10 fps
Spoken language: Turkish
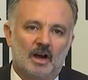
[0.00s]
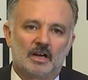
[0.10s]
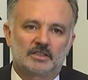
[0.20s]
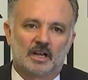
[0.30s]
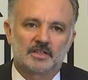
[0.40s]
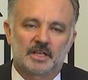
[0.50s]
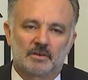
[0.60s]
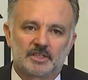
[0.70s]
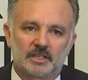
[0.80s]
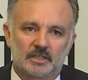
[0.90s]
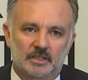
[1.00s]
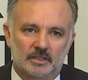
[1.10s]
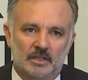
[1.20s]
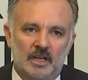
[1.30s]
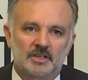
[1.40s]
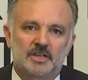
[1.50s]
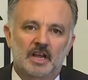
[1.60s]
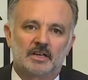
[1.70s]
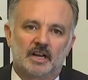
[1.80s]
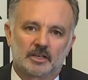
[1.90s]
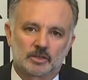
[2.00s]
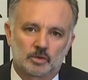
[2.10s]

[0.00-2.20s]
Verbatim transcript: Ardahan Savcılığı Şenkaya'nın